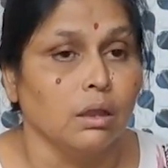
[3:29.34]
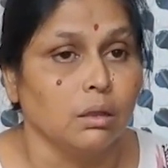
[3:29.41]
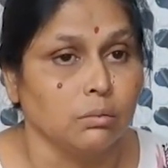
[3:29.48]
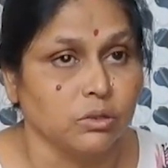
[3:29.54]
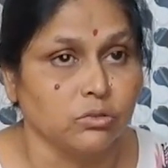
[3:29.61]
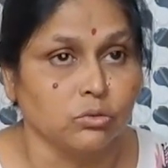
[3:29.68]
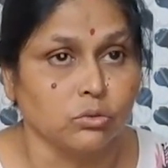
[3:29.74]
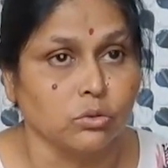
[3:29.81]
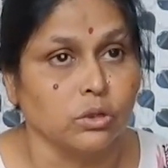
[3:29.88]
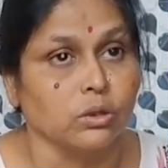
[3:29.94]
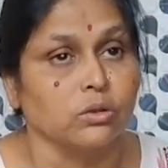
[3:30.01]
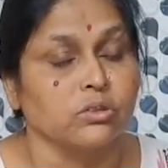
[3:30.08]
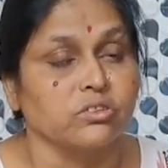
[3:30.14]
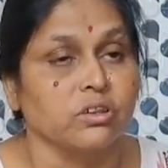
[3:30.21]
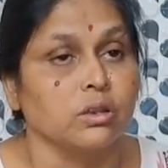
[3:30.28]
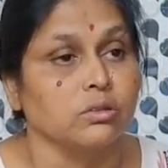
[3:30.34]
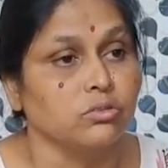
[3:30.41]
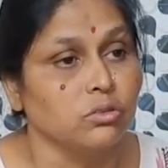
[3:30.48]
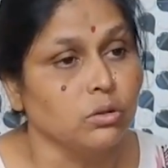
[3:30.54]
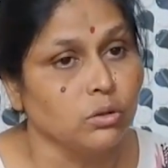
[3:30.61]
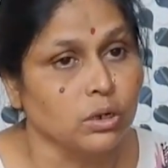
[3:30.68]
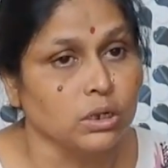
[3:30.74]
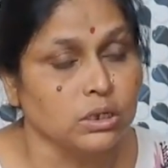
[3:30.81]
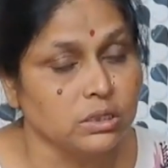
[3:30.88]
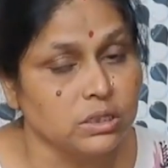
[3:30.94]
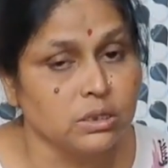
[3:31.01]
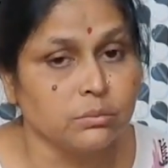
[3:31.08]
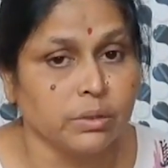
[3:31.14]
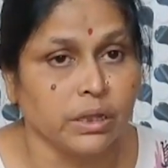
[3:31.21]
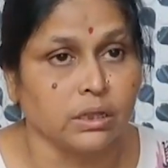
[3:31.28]
আমার ছোটো দাওয়ার ছেলেও ছিল ওরা
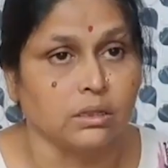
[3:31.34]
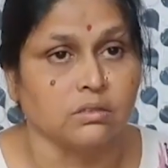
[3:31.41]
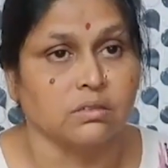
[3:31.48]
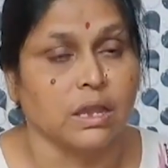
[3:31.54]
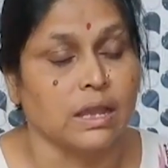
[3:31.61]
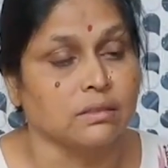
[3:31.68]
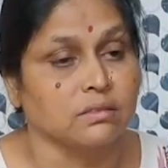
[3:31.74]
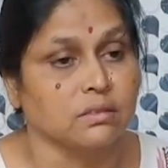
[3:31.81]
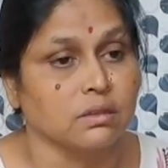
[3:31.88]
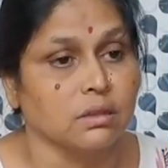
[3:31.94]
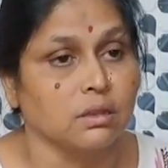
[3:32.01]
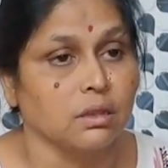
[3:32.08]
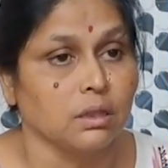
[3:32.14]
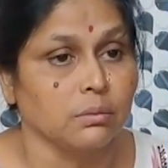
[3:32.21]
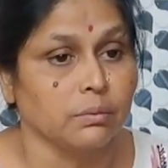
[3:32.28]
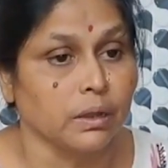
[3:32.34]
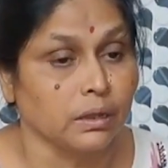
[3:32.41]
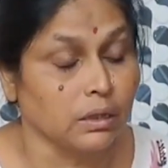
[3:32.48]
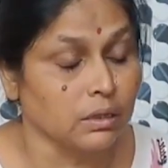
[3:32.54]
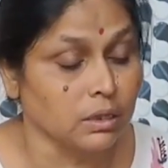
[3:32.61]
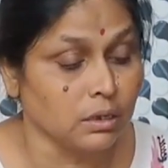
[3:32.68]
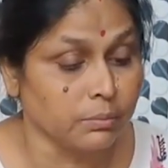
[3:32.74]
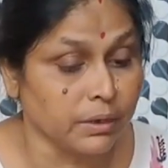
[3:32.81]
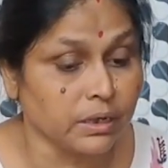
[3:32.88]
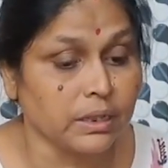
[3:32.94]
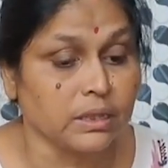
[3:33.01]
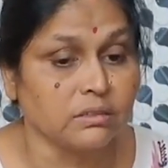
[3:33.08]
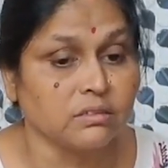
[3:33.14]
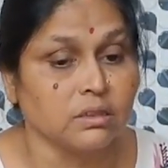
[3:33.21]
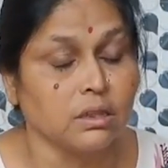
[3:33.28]
তিন ভাই গেছে আজকে এবার
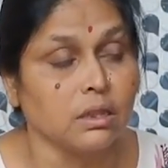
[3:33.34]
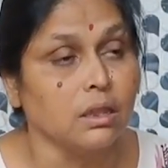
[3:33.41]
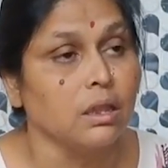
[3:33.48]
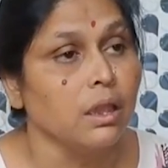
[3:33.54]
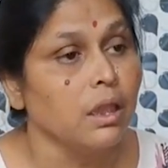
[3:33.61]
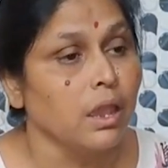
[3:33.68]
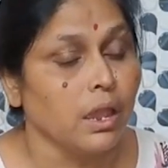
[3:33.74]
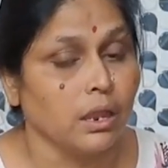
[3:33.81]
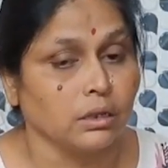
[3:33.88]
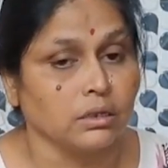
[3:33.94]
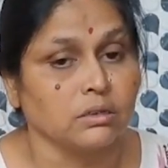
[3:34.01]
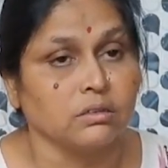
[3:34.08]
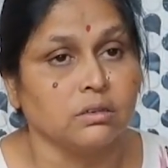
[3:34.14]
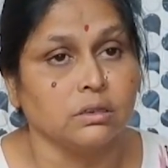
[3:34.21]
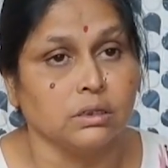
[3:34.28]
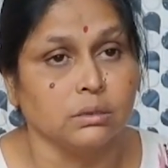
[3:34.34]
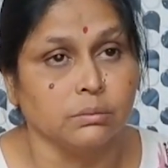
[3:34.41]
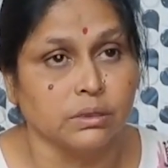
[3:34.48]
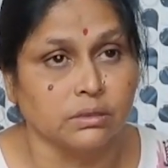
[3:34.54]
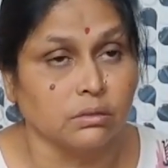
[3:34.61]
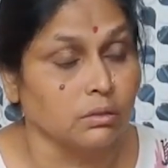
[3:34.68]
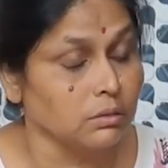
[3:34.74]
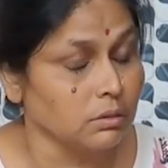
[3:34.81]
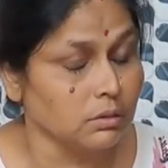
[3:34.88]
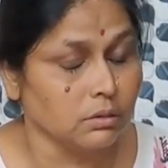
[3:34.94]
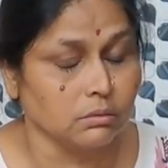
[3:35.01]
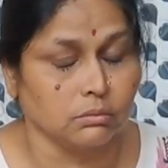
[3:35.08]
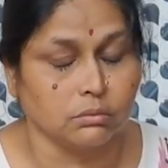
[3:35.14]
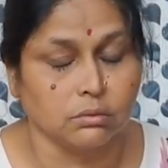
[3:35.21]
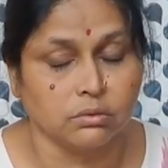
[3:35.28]
গেছে একটা সিকিমে
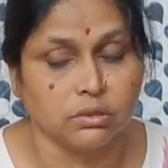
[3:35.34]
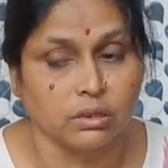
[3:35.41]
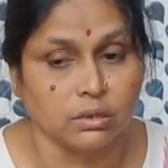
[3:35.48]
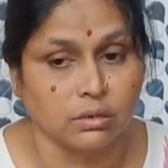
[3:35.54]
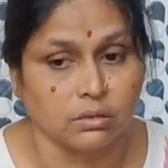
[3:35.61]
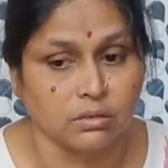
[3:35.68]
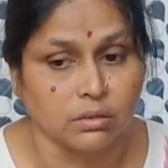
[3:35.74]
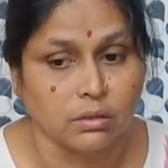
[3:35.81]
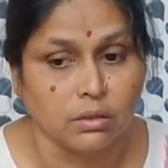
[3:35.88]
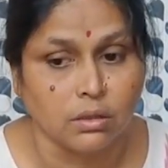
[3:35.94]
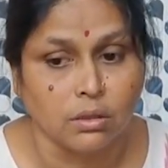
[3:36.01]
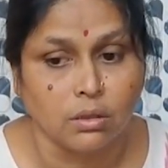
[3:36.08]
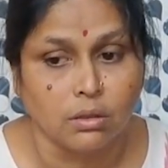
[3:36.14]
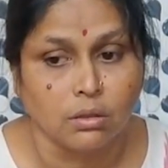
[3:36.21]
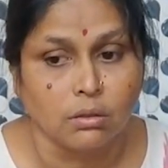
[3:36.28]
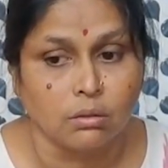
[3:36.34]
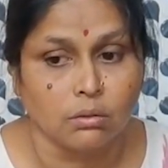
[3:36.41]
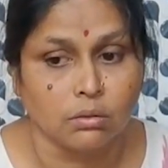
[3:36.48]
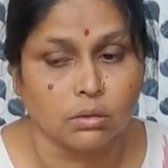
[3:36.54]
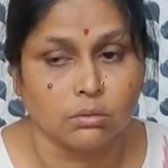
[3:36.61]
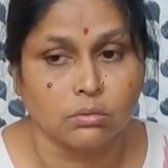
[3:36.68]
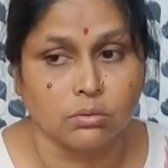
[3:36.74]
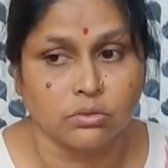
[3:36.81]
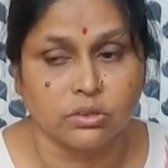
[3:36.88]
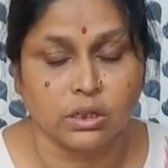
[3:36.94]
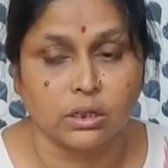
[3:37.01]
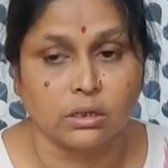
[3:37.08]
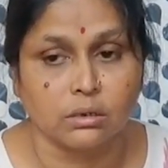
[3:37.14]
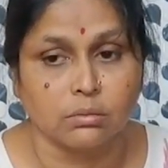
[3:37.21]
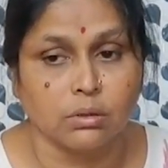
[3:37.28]
সে ওটা কোন
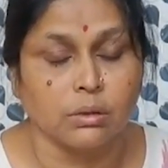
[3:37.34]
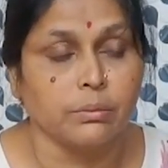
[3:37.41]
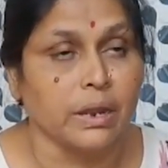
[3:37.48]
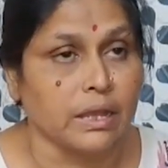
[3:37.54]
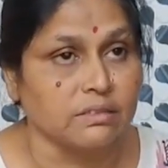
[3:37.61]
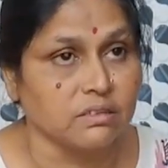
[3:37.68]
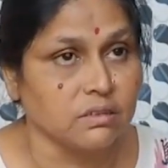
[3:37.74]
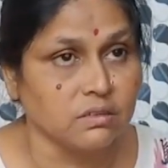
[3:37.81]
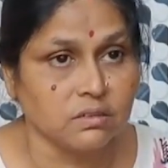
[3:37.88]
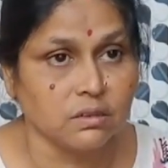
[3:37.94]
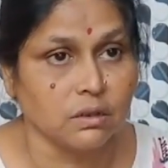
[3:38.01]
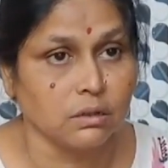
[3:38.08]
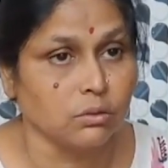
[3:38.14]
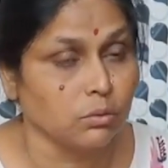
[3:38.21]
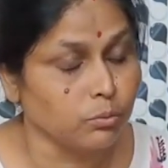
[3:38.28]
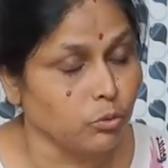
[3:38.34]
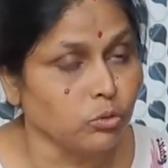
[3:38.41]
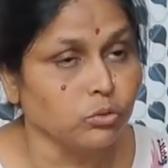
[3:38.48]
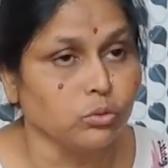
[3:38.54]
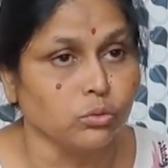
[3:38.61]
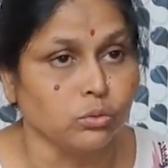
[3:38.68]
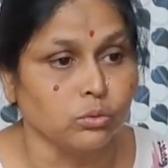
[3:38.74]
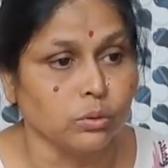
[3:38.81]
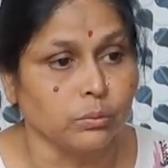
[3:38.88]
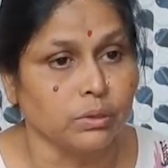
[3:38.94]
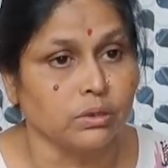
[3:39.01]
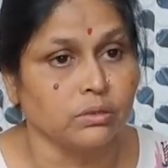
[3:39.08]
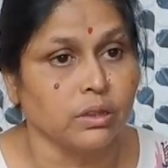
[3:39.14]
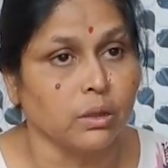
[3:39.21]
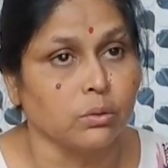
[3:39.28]
জায়গাটা বললাম রাঁচির ছেলে ওর বন্ধু
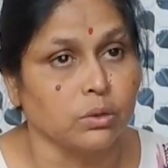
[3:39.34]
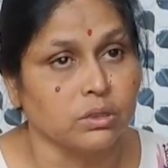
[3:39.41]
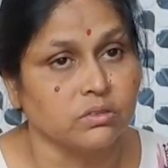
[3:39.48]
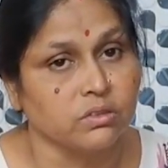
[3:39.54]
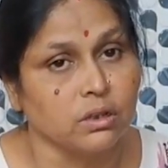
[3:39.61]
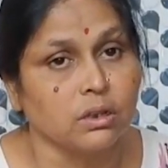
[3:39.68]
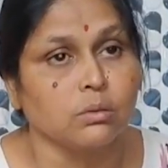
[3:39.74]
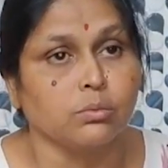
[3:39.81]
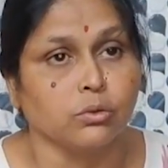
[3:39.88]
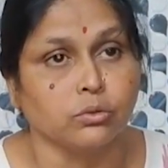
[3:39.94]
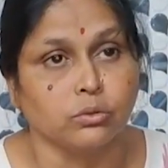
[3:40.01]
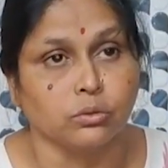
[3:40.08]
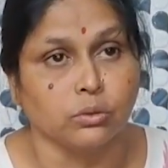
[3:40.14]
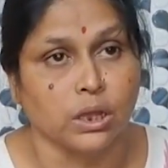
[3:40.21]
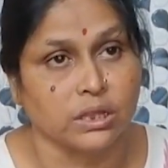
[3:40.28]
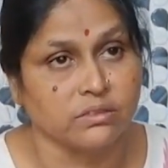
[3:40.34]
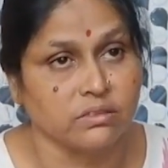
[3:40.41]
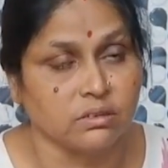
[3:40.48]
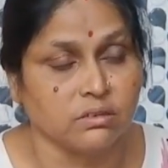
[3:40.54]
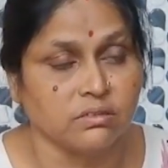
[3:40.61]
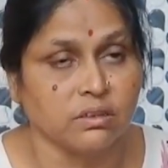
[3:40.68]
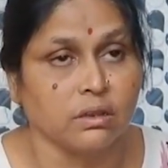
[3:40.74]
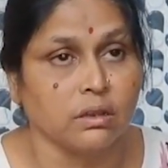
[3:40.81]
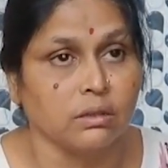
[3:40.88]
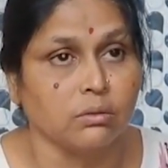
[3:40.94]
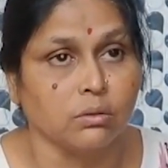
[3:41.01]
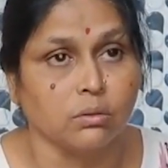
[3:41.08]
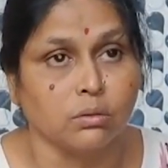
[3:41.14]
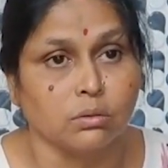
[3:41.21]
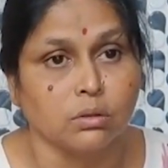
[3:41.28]
আমার দাওয়ারের ছেলের বন্ধু রাঁচির ছেলে
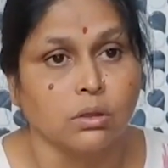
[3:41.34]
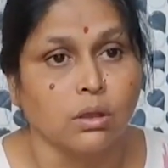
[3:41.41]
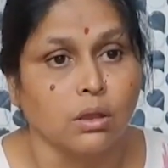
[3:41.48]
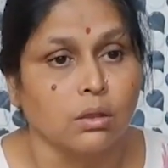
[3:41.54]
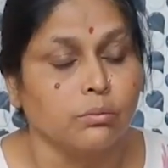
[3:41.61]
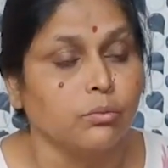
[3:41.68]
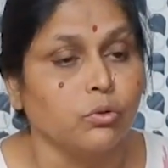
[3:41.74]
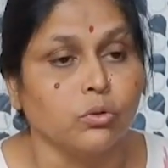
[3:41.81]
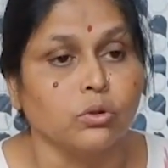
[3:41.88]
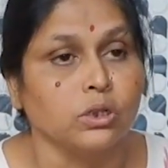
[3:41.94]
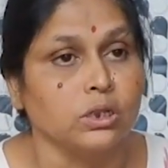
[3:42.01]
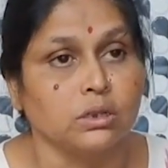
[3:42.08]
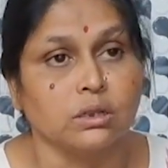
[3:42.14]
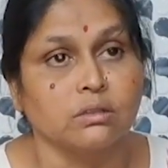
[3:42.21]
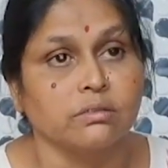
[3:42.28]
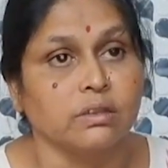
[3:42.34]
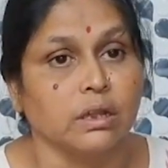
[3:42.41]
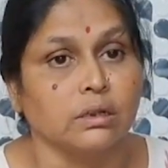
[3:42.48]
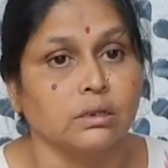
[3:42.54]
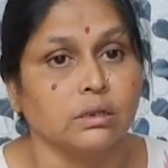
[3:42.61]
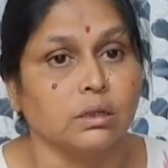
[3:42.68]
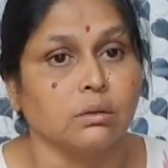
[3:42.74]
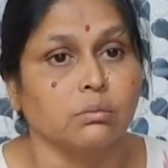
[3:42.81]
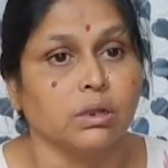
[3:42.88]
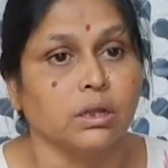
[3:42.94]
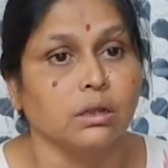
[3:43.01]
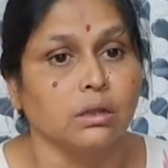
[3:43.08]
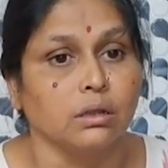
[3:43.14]
ওর পুরো ডিটেলস জানি না আমরা